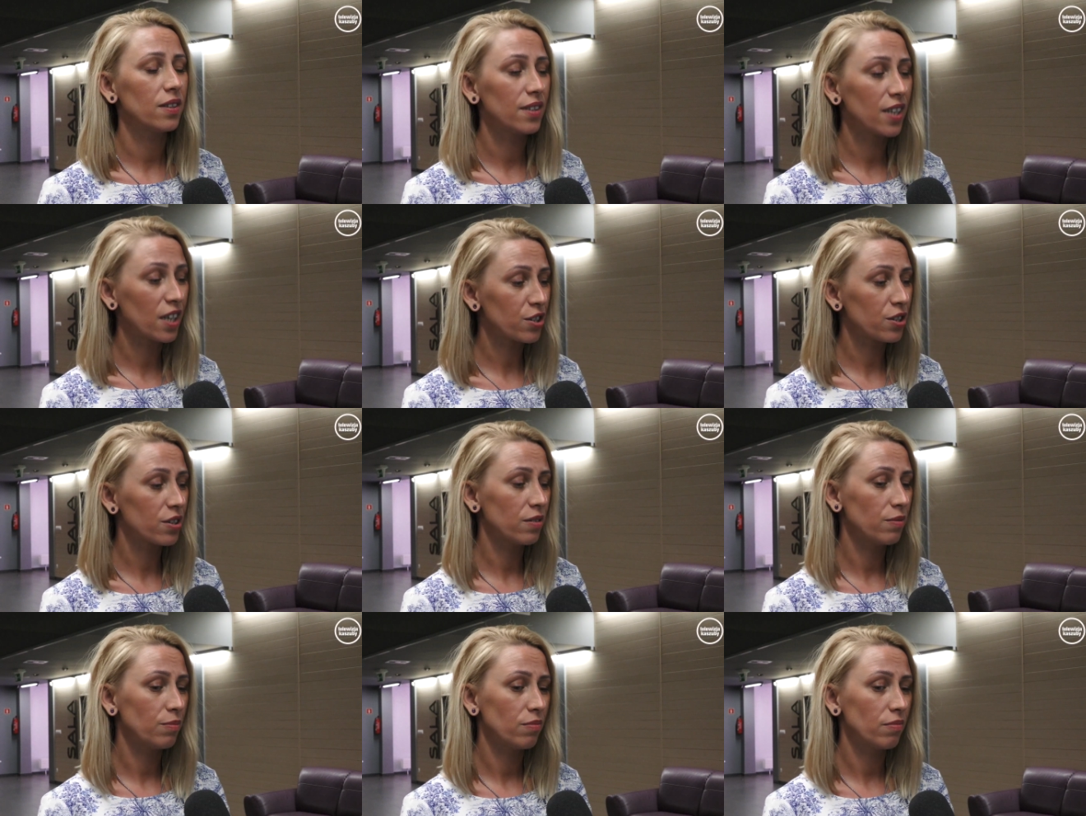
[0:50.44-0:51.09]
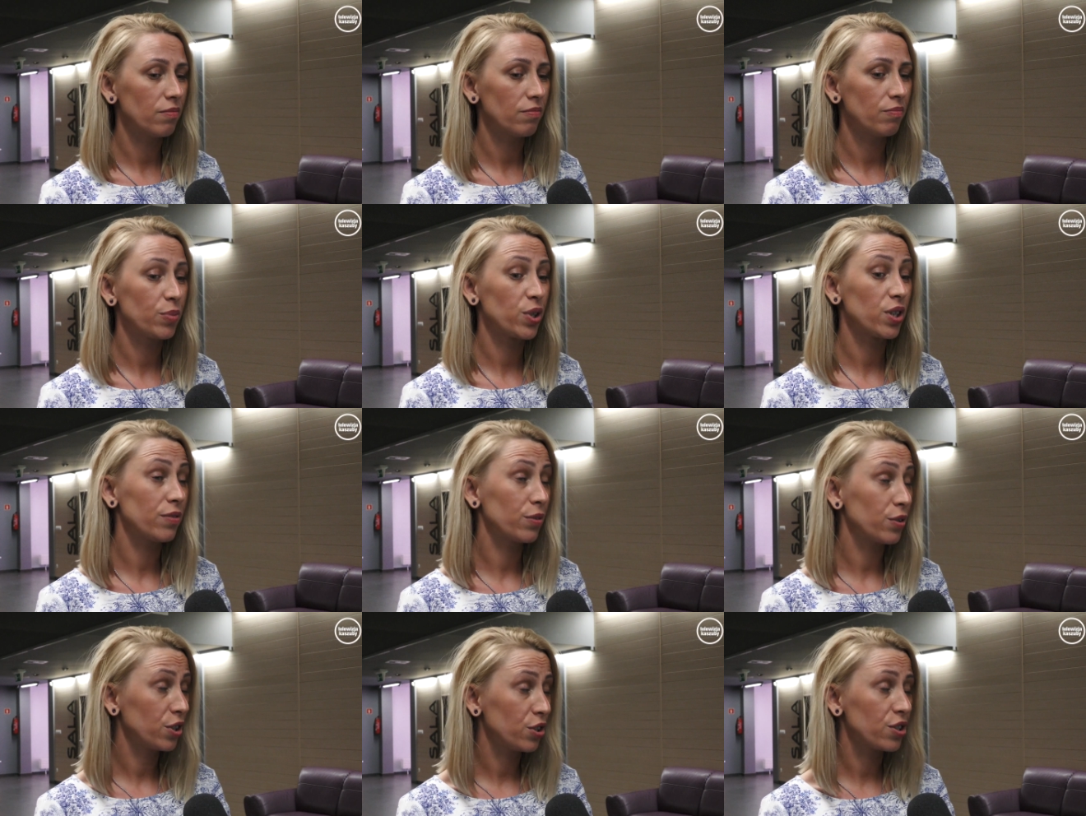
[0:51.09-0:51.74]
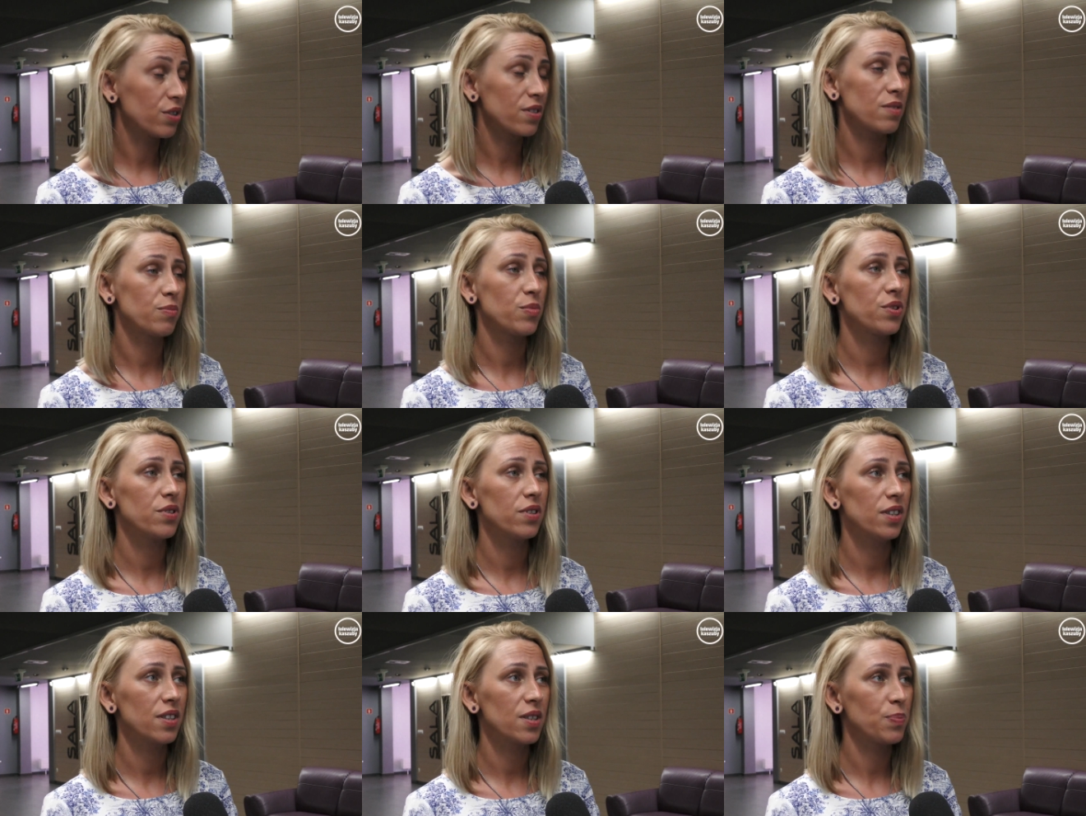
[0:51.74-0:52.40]
Naszym przewodniczącym
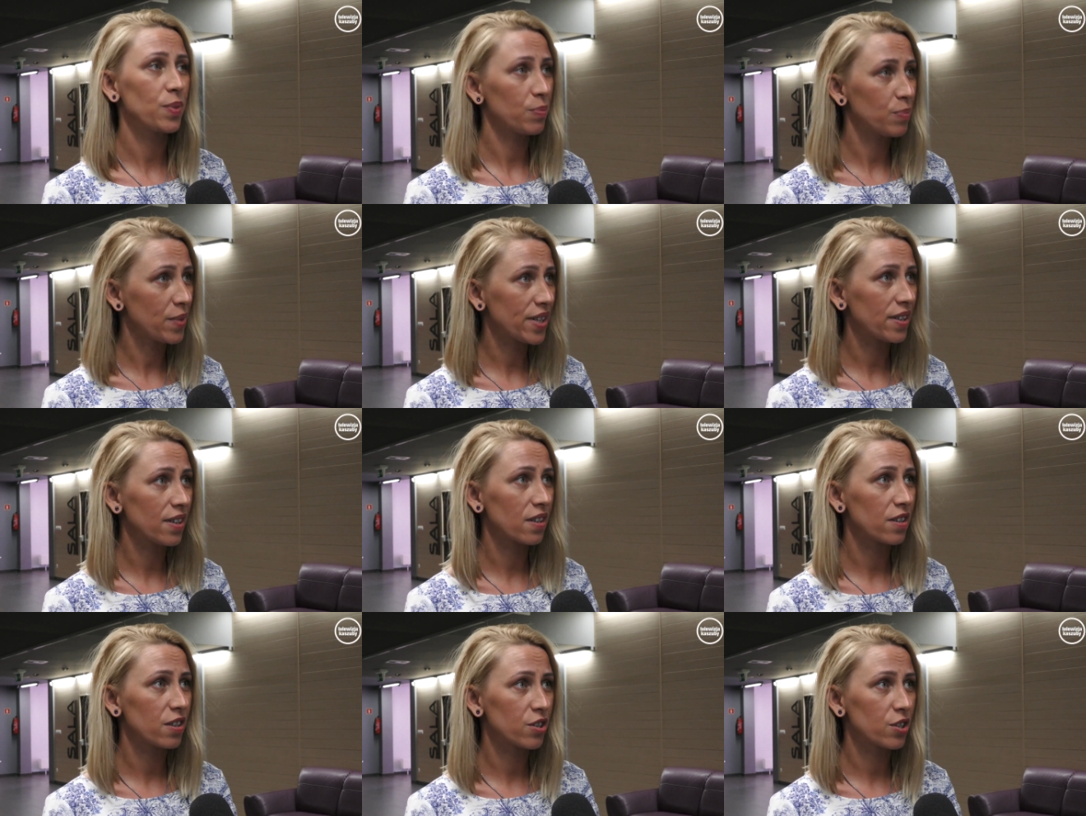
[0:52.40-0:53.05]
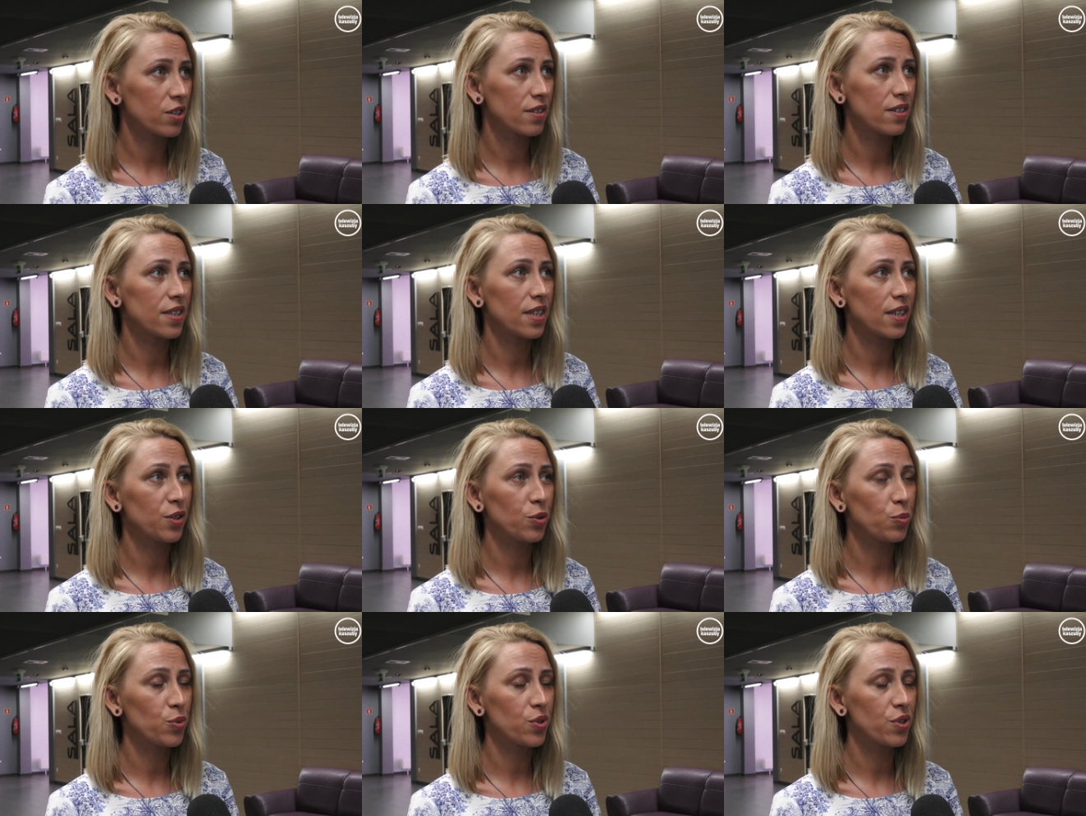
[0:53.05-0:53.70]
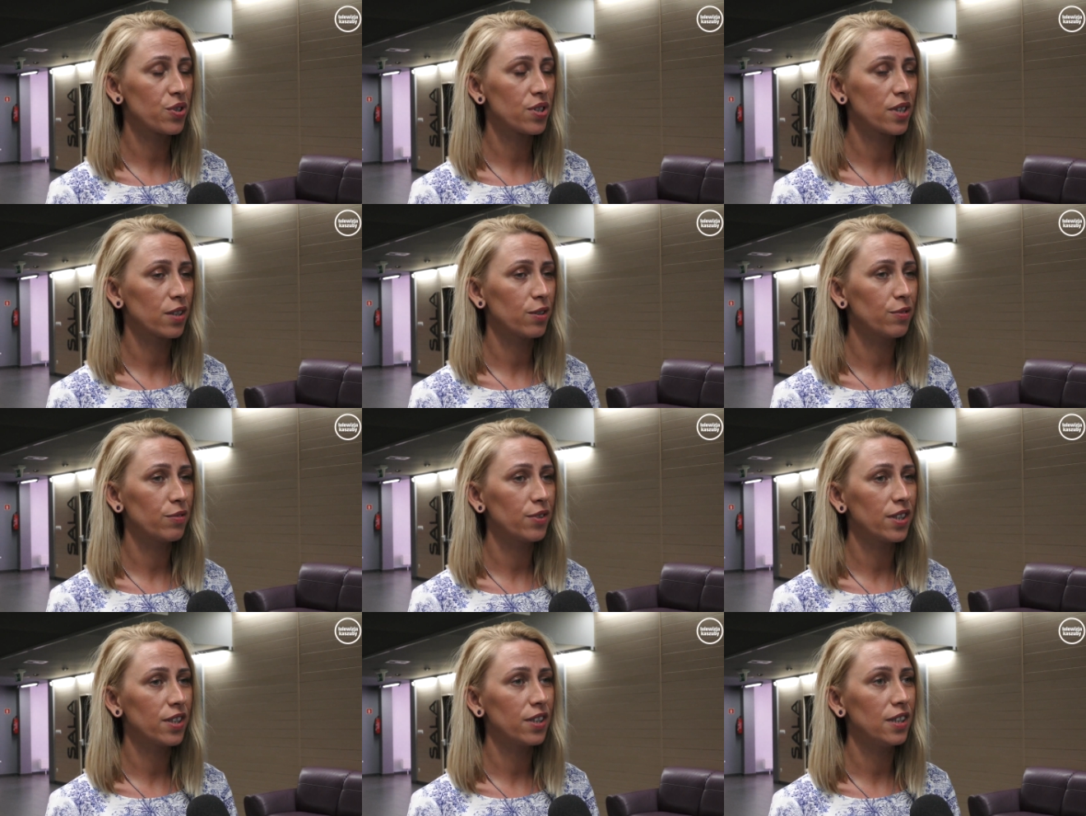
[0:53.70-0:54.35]
jury jest pan Bernard Szyc z Teatru Muzycznego
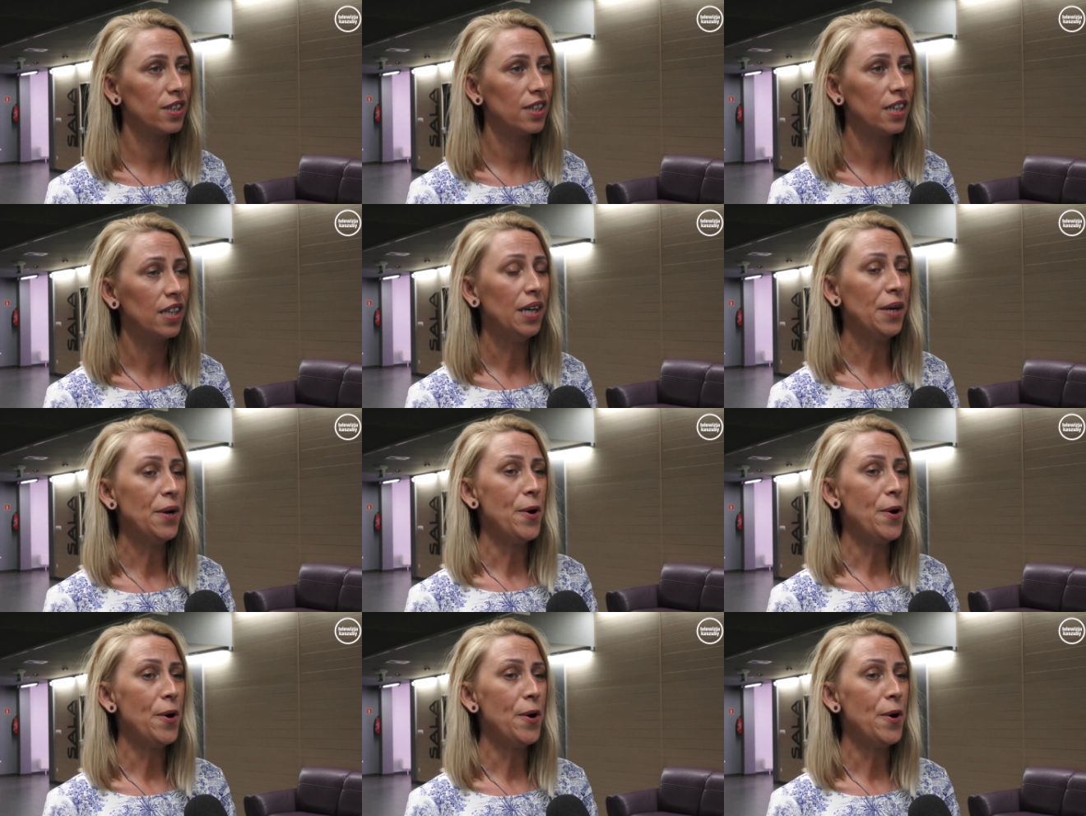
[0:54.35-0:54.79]
w Gdyni.